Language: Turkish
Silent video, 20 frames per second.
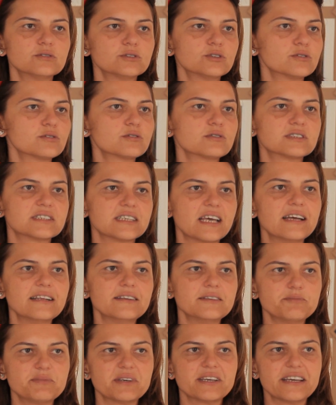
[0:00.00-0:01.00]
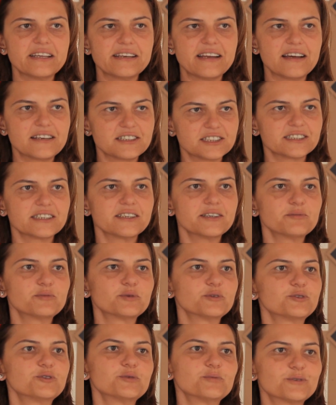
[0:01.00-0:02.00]
Çok güzel bir enerji
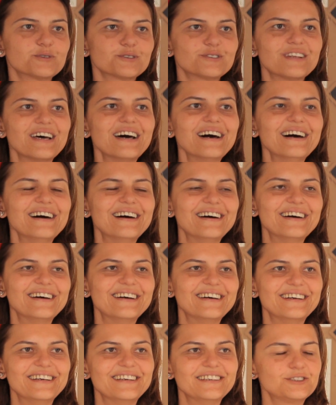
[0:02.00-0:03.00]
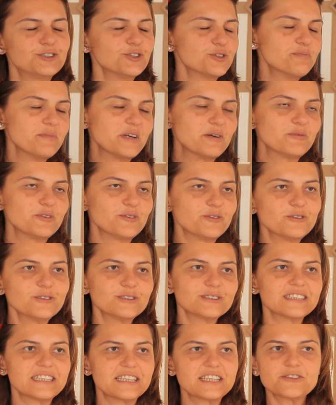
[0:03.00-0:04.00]
buldu burada. Ee, çok
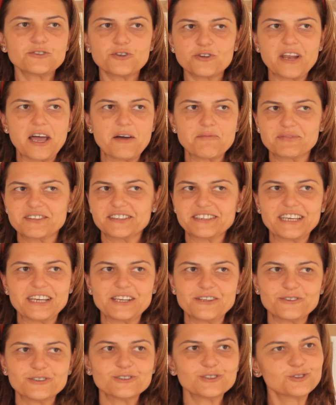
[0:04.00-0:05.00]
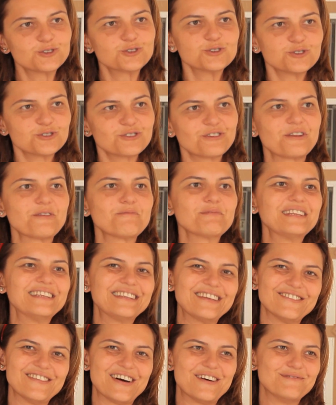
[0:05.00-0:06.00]
memnunuz. İki dönemdir geliyoruz. Üçüncü dönemi de
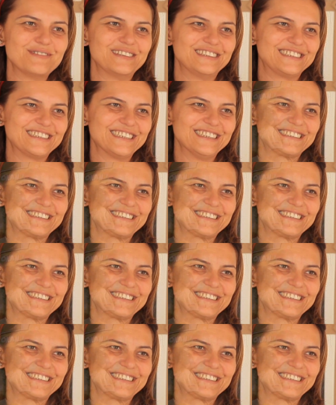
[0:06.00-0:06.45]
devam edeceğiz.